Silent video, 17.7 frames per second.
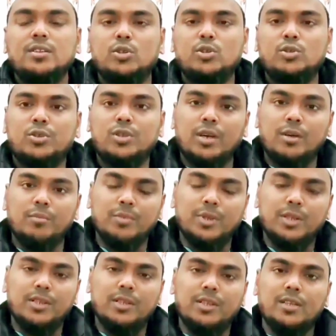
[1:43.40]
নিশ্চয়ই
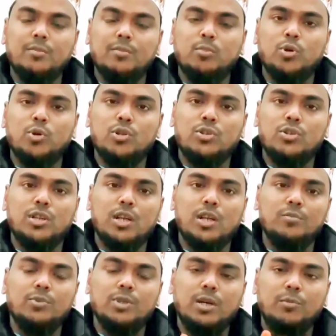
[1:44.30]
আপনাদেরকে
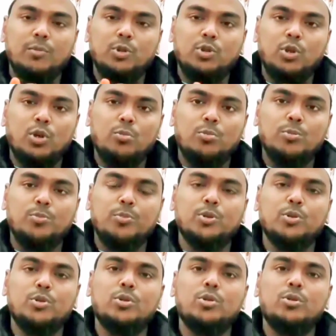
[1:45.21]
বলেছিলাম যে আমি
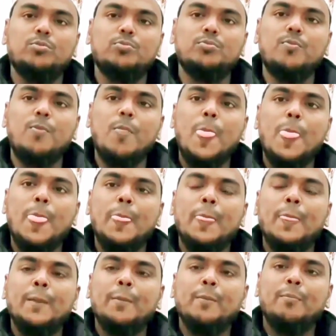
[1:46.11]
সর্বপ্রথম
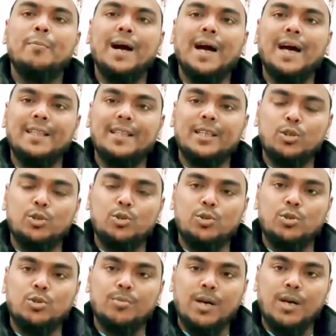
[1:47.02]
মায়েদের
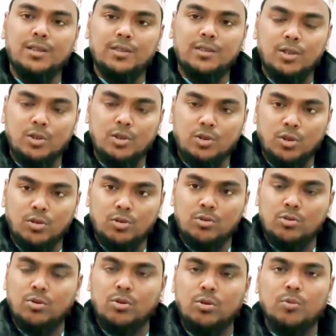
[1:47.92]
জন্য মাতৃ
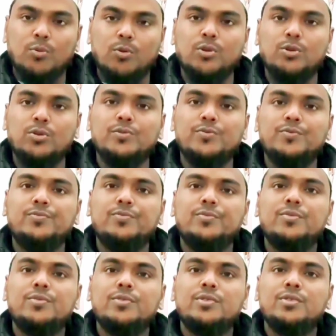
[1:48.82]
সদন করব
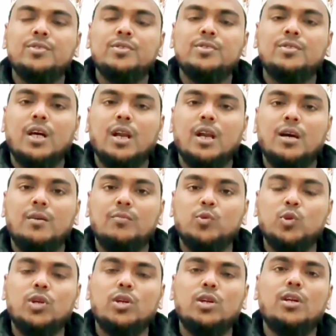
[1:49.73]
তা
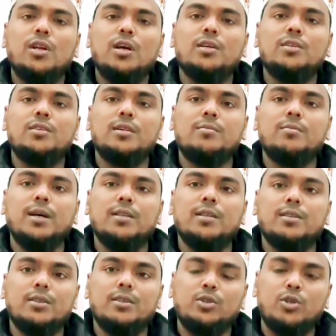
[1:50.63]
আলহামদুলিল্লাহ সেই
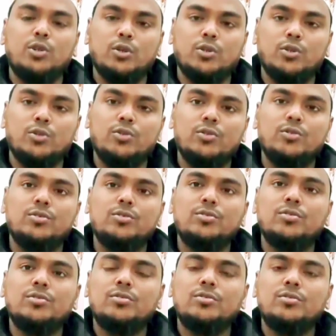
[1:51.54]
মাতৃ সদন
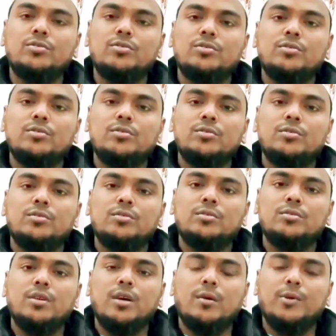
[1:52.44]

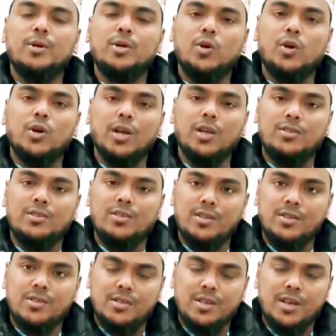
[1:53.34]
আমি করার
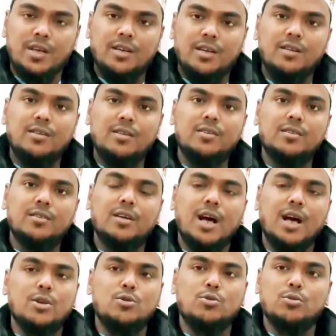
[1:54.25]
চেষ্টায়
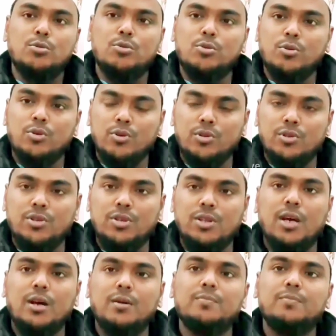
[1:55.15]
কাজ শুরু
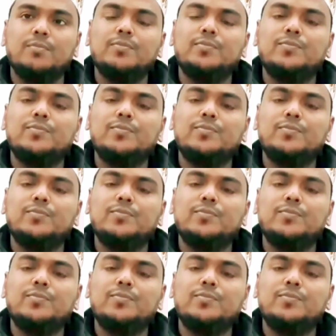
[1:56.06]
করেছিলাম